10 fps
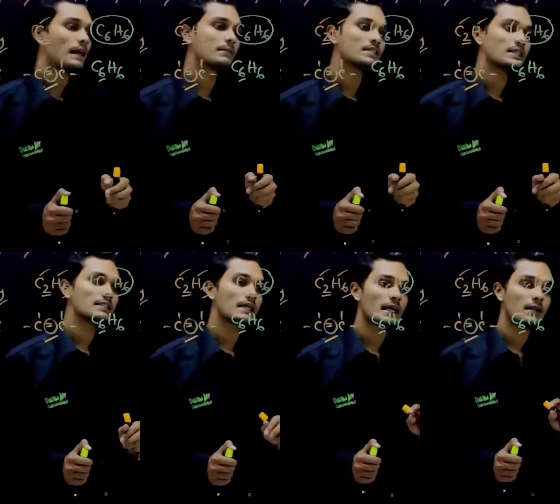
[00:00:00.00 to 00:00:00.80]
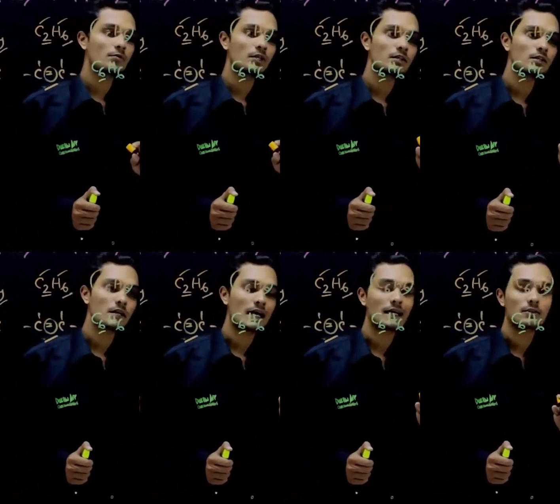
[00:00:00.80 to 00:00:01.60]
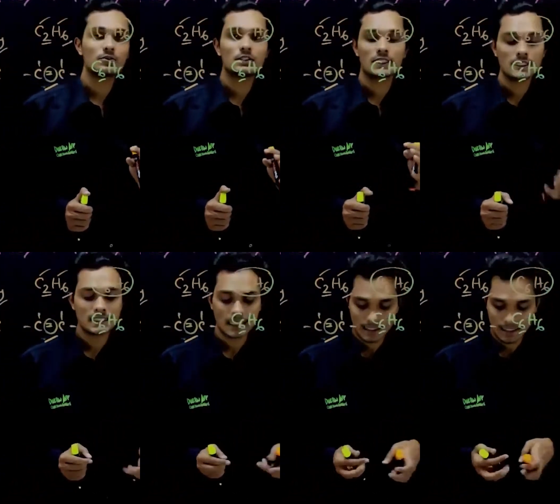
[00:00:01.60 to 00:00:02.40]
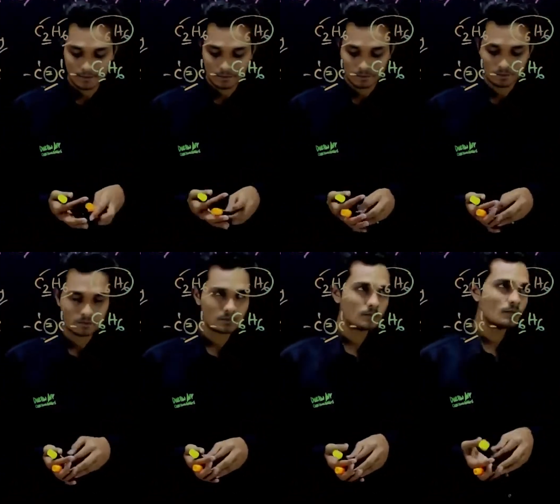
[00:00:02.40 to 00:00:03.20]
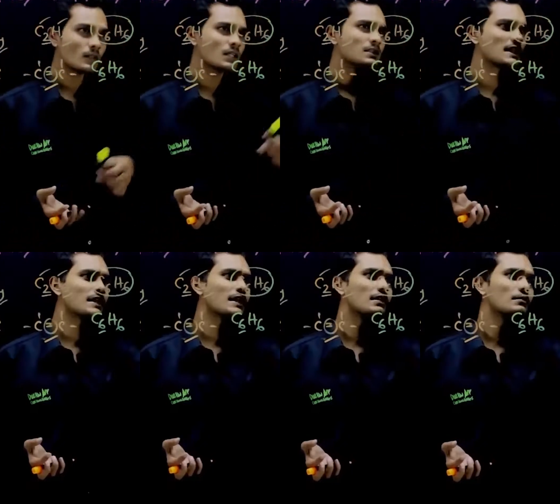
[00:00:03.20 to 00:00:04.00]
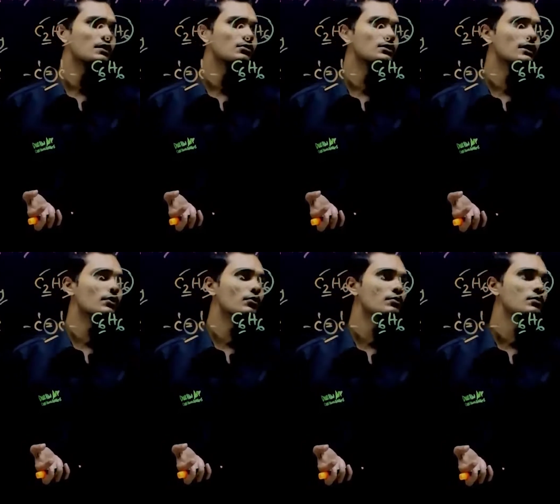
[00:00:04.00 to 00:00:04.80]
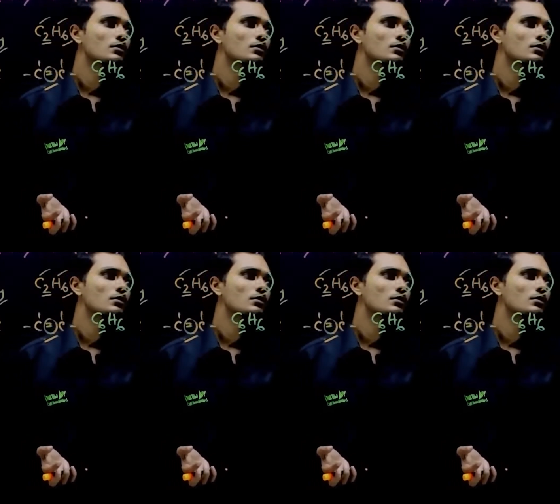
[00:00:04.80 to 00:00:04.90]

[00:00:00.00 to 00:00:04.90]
আমরা জানি যে কার্বনের হাত হচ্ছে চারটি চারটি হাত মানে হচ্ছে এরকম